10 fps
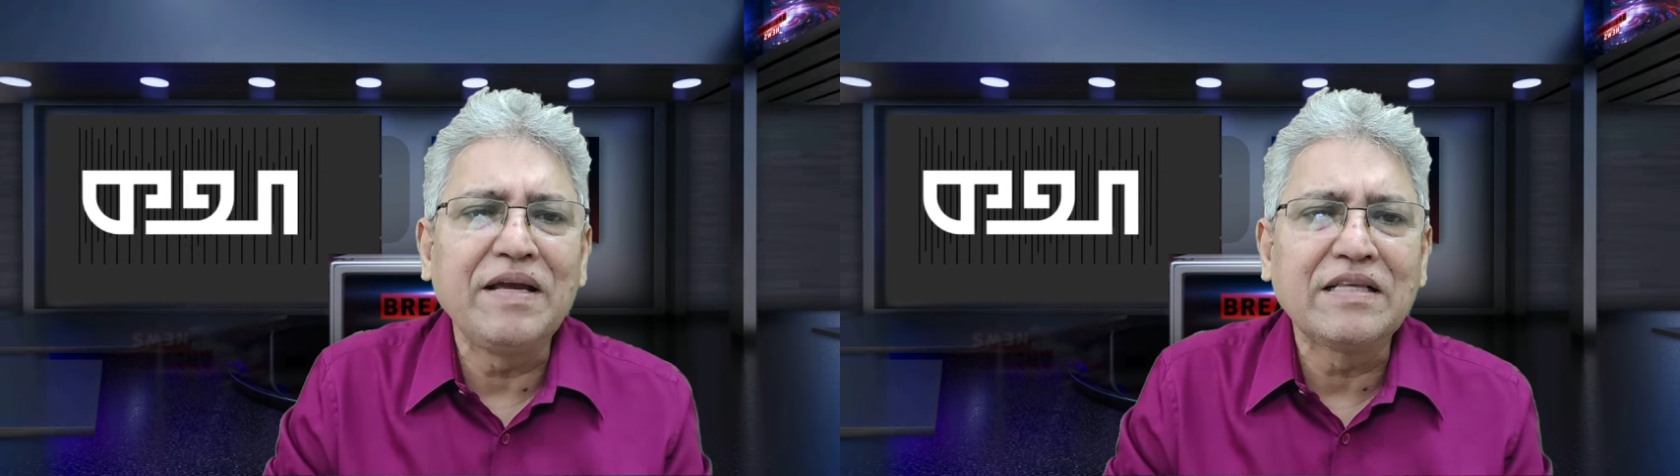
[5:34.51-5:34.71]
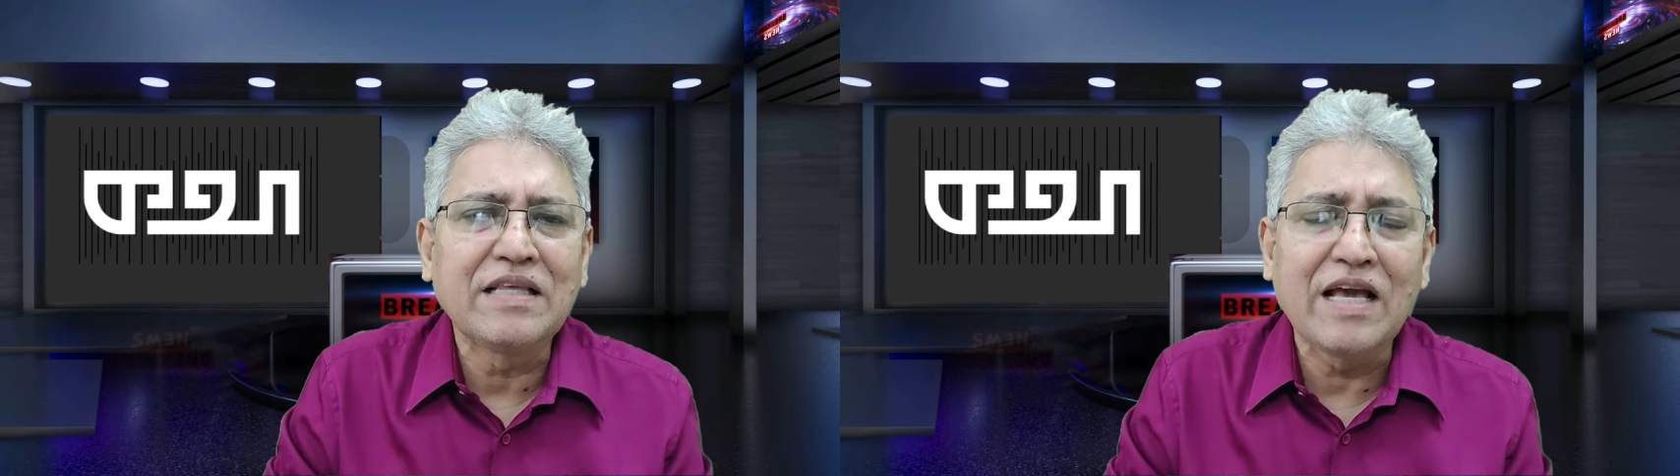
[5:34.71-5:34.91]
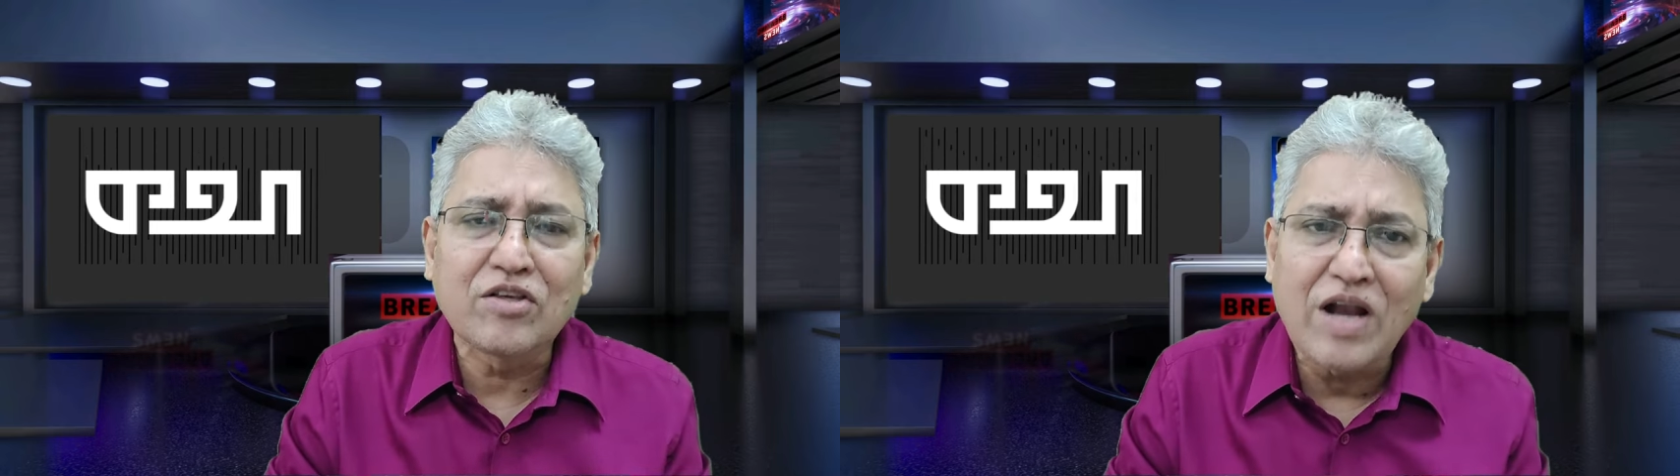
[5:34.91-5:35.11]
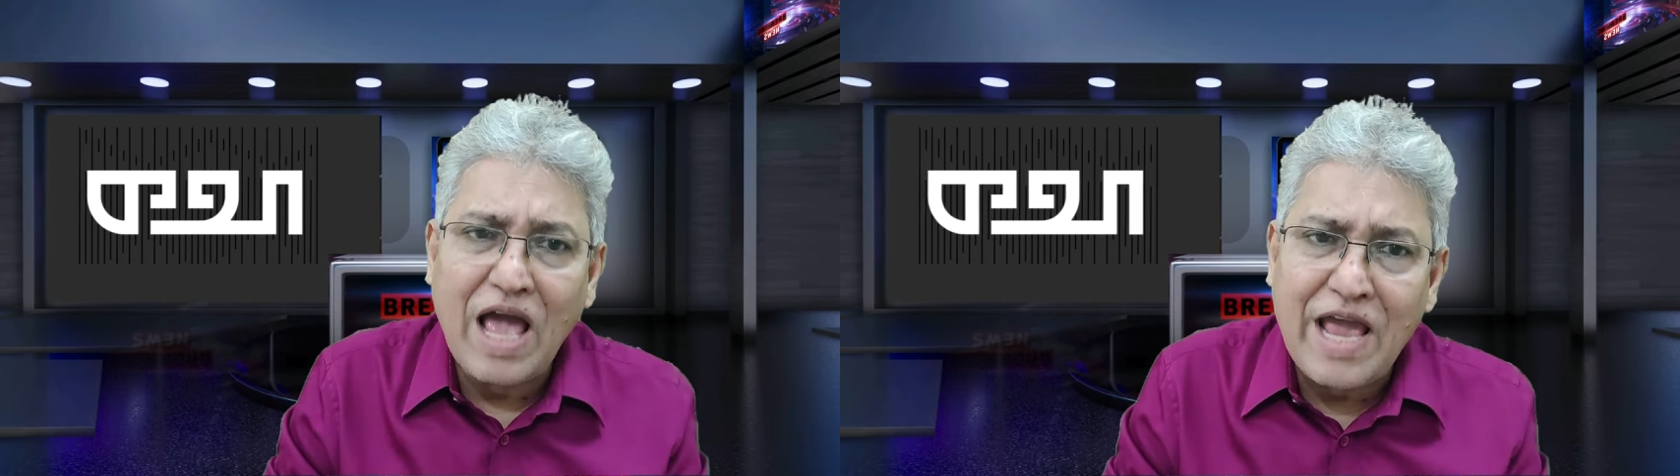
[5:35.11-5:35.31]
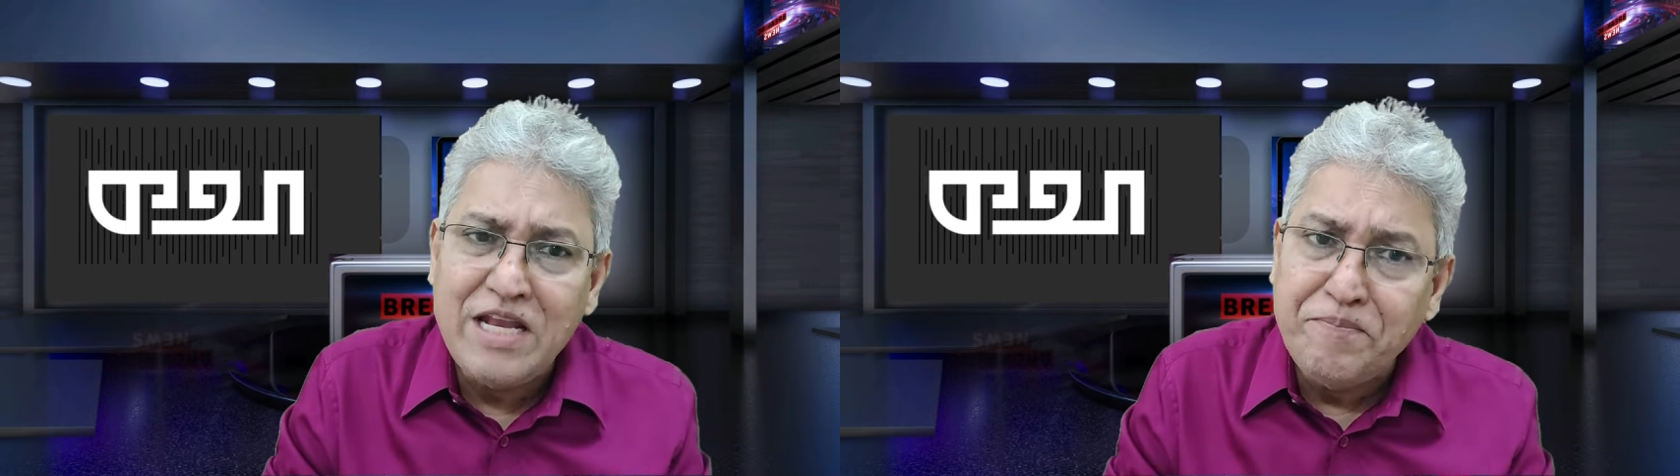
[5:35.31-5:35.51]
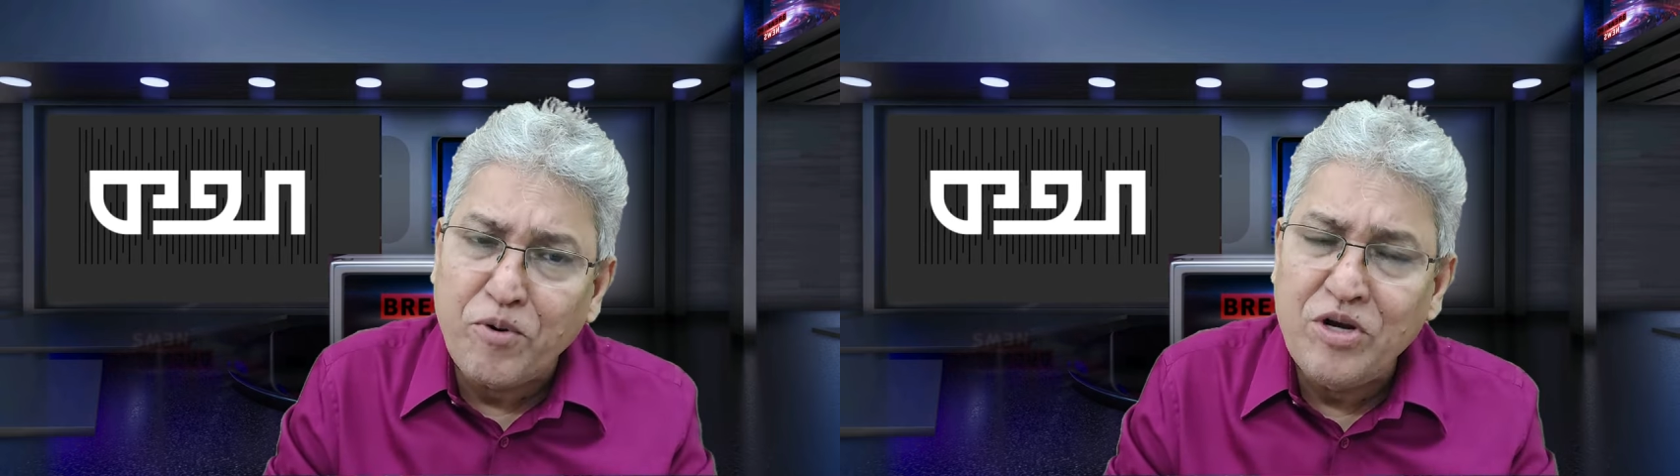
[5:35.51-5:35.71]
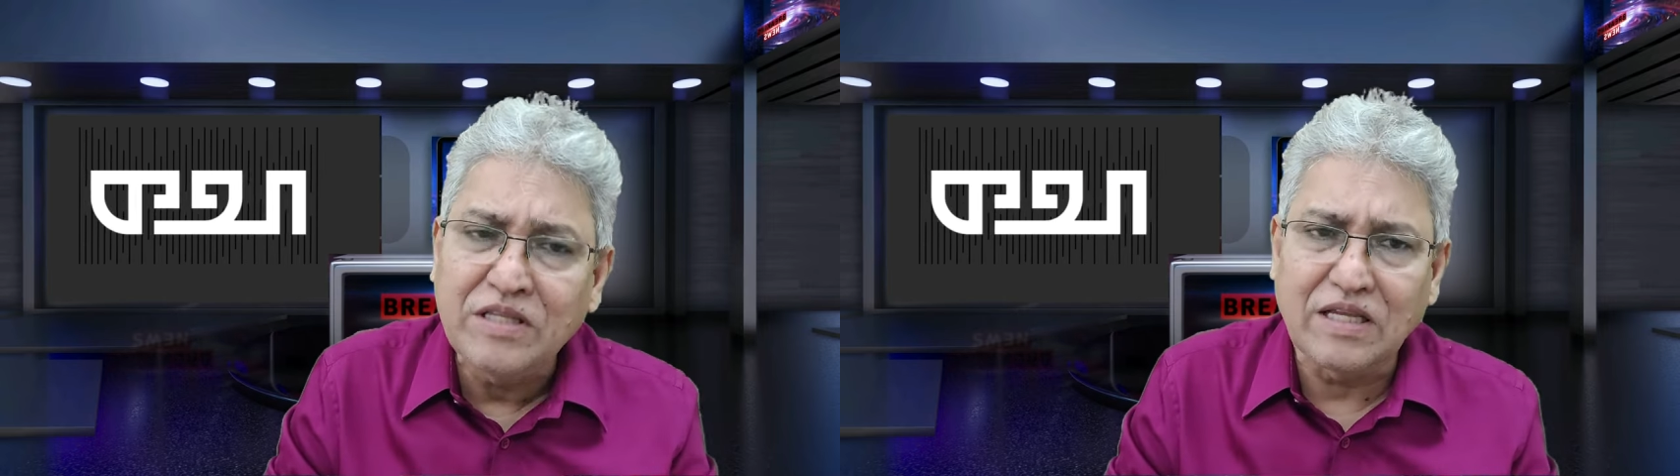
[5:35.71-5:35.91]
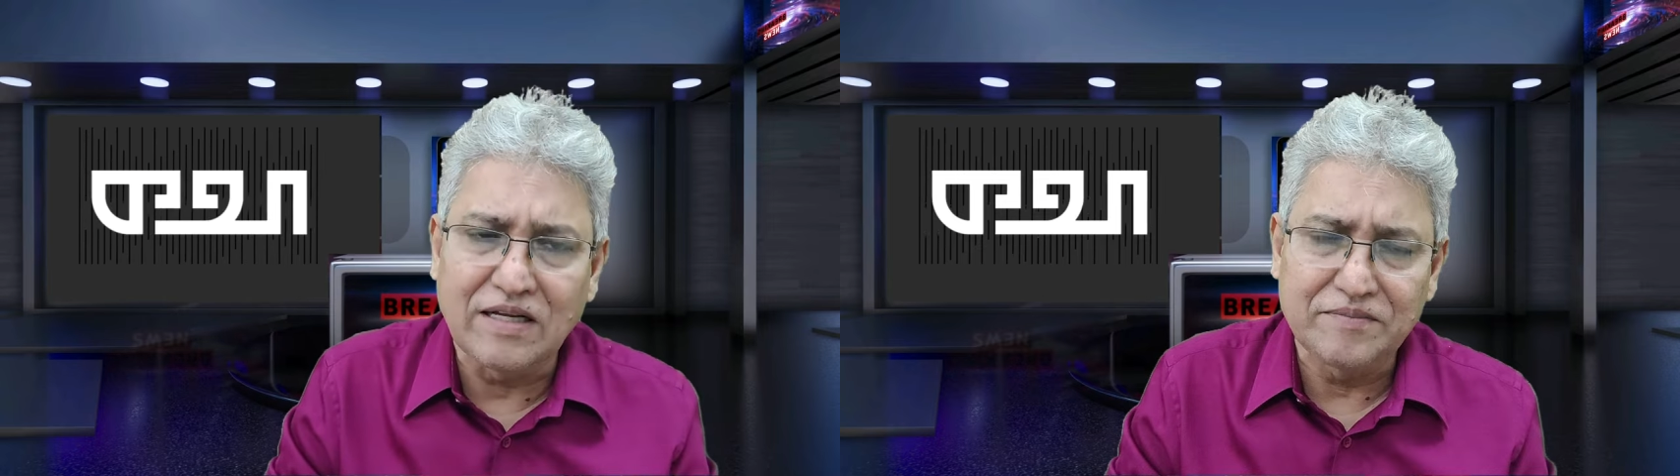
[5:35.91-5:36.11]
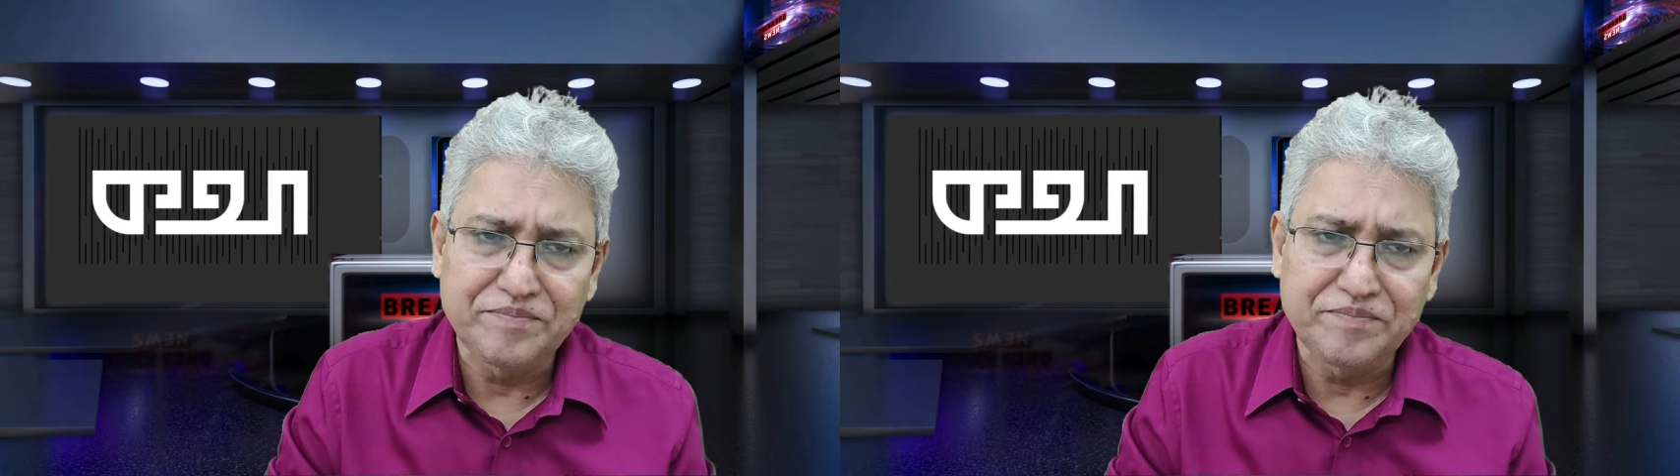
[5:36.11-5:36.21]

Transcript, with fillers: ভেঙেছে একজন আইন প্রণেতা